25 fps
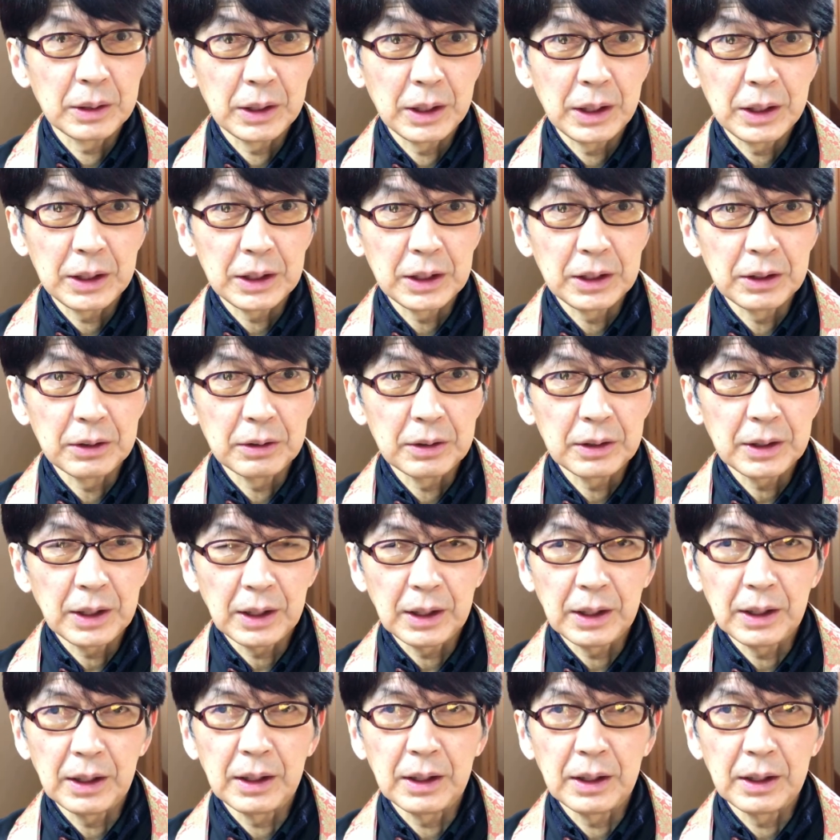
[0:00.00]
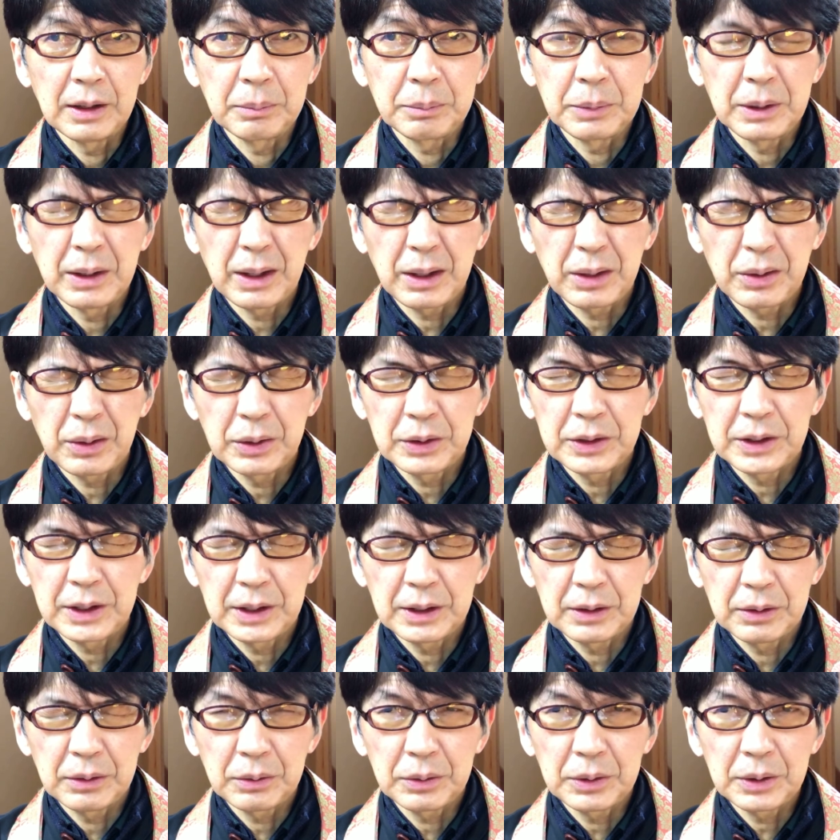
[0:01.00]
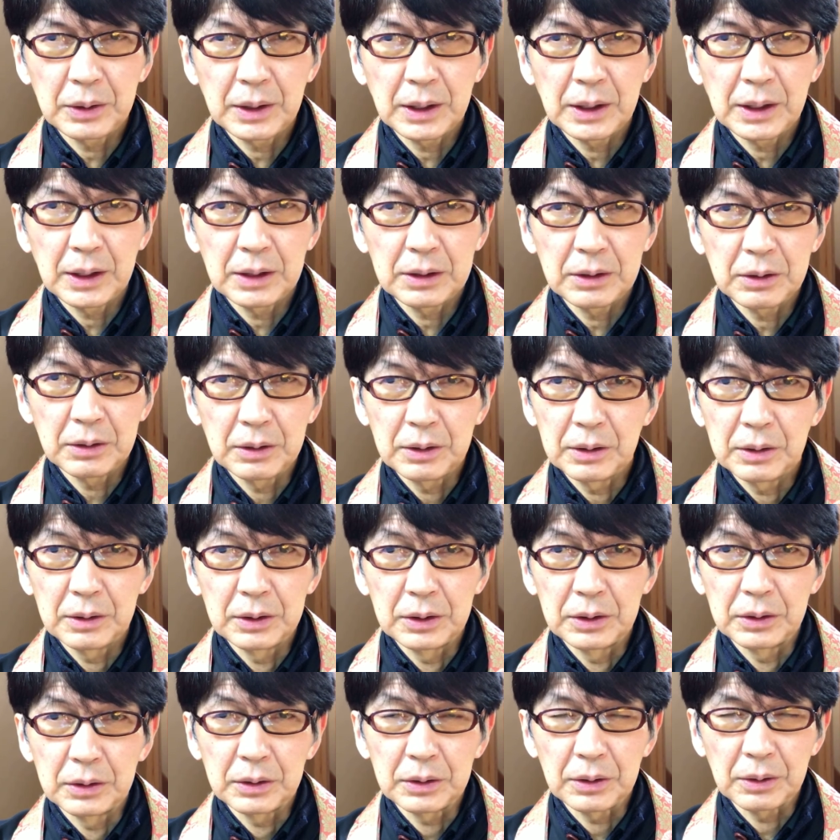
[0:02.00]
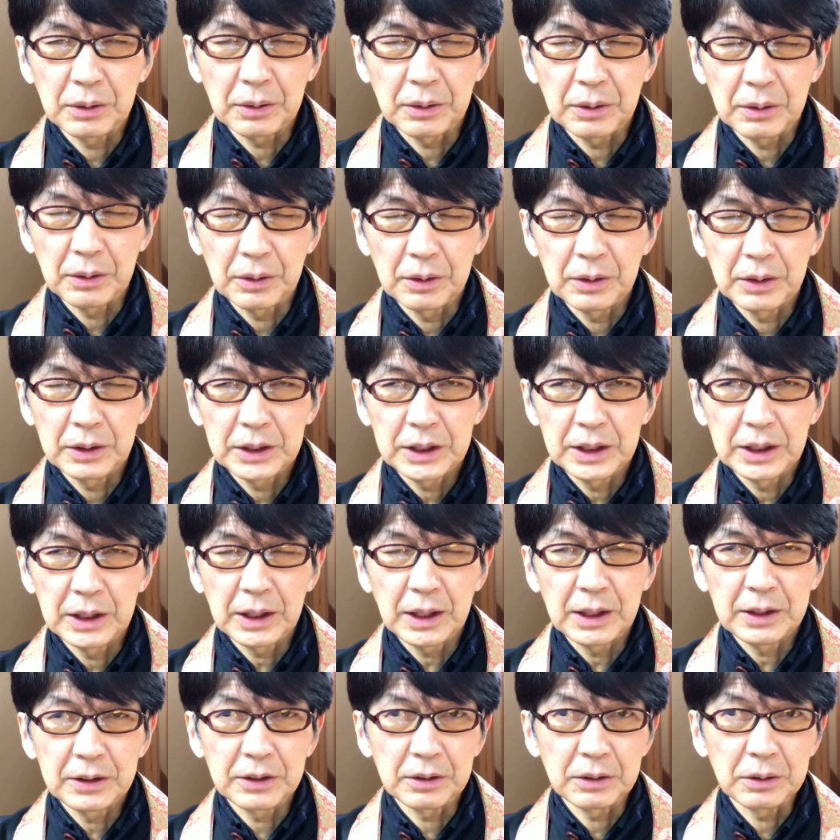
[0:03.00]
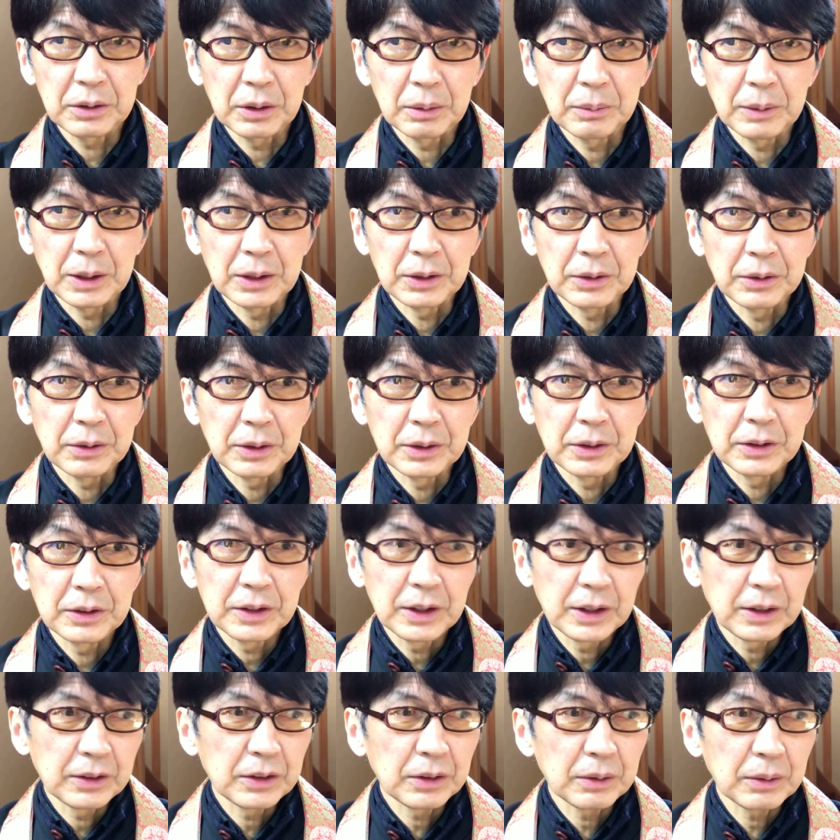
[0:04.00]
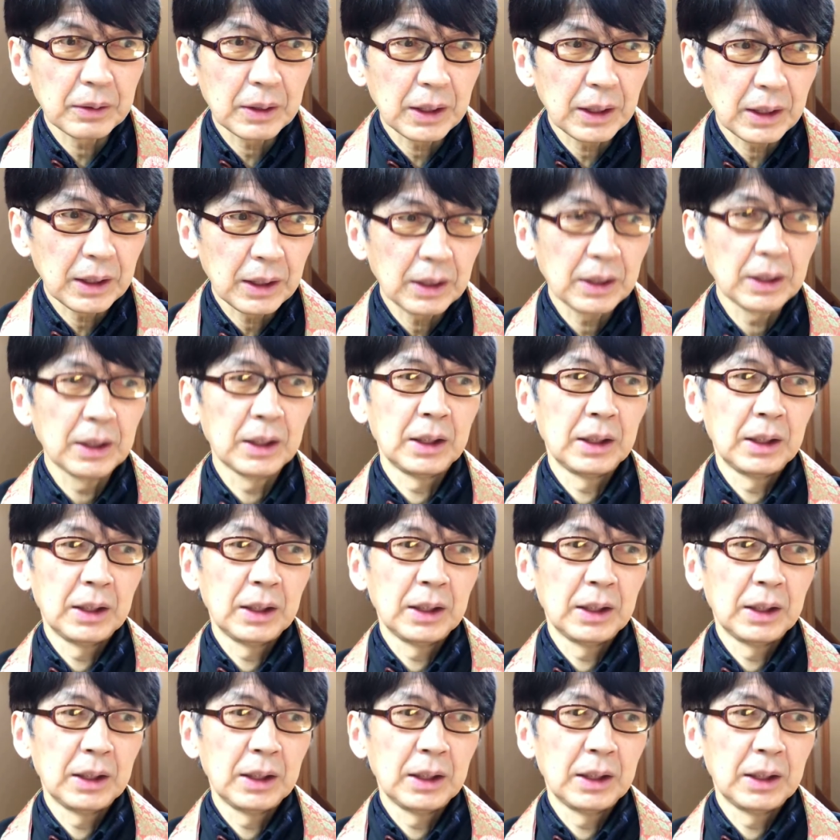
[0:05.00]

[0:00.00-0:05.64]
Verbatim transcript: 駅で言ったら琵琶湖線能登川というところ新快速止まるところですねそこから